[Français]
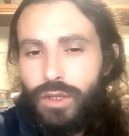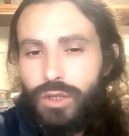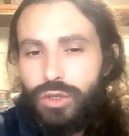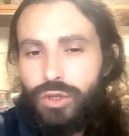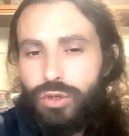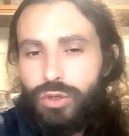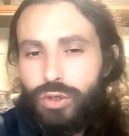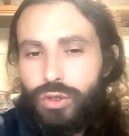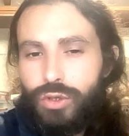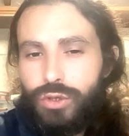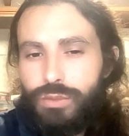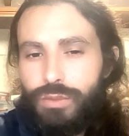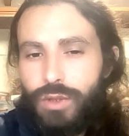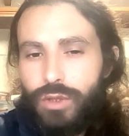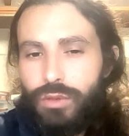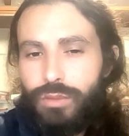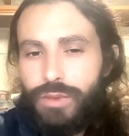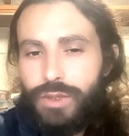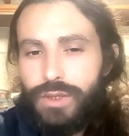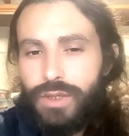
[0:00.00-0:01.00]
Je
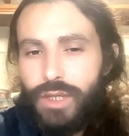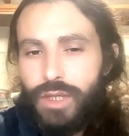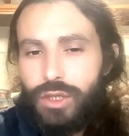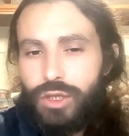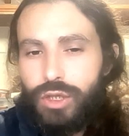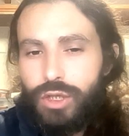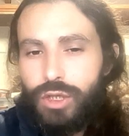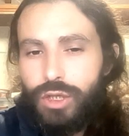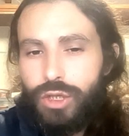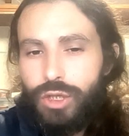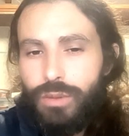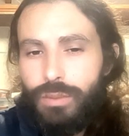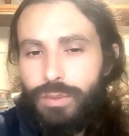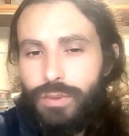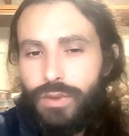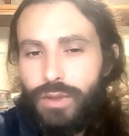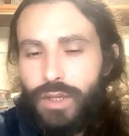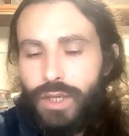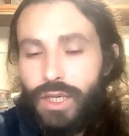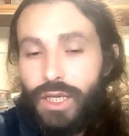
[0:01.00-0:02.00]
transmets le message,
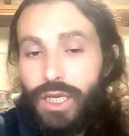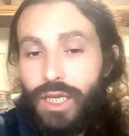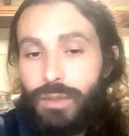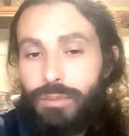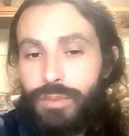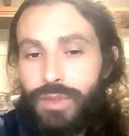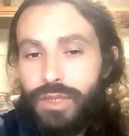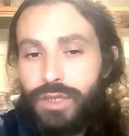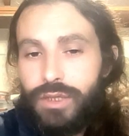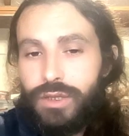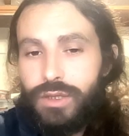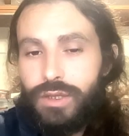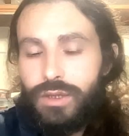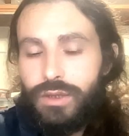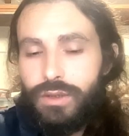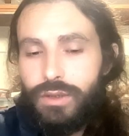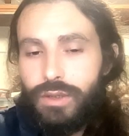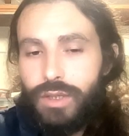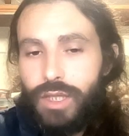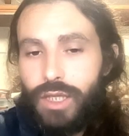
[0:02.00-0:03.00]
l'Égypte et la
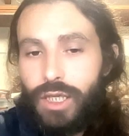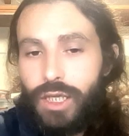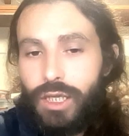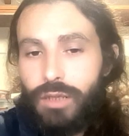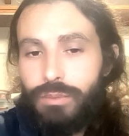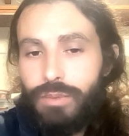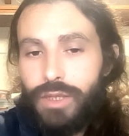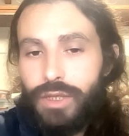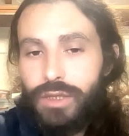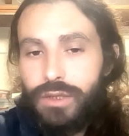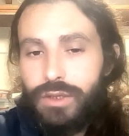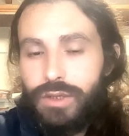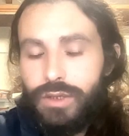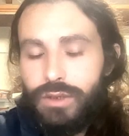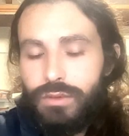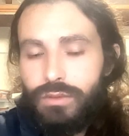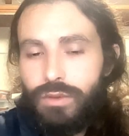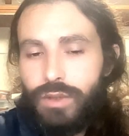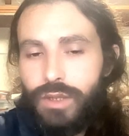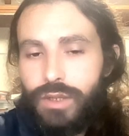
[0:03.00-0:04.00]
Palestine, et la Palestine.
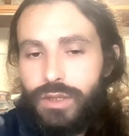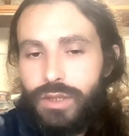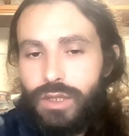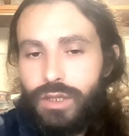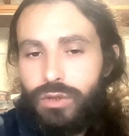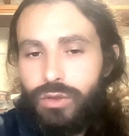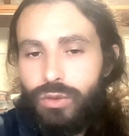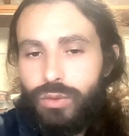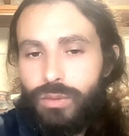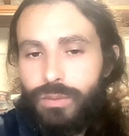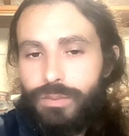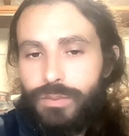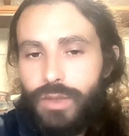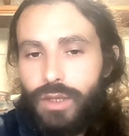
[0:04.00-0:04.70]
Voilà, c'est les deux